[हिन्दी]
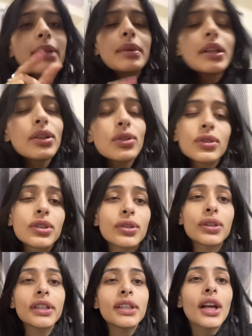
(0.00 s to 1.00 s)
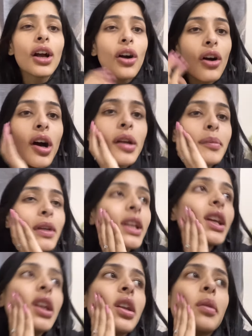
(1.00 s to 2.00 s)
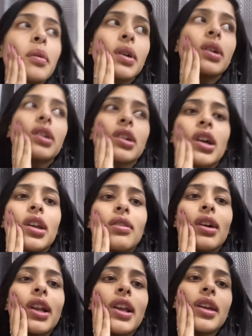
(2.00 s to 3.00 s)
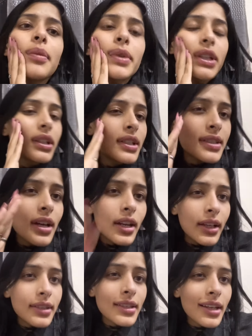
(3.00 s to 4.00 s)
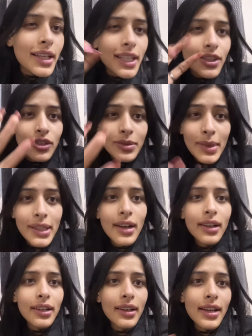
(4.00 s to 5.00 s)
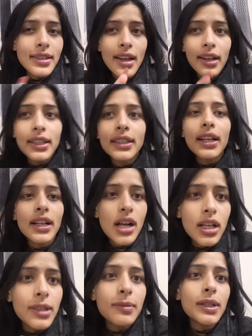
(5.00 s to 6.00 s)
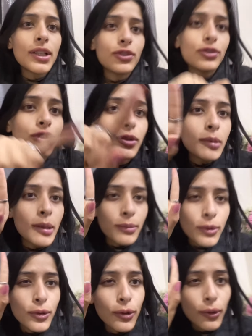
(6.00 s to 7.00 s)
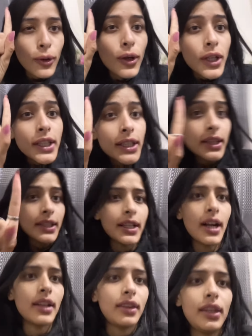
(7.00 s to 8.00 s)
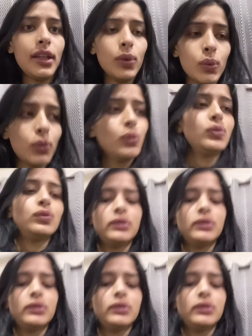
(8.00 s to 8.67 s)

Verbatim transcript: भी नहीं थोड़ी थोड़ी और मेरे घर वाले पता नहीं सारे के सारे किचन में क्या कर रहे हैं सारे के सारे खाना बना रहे होंगे तो मैं आप लोगों को दिखाती हूँ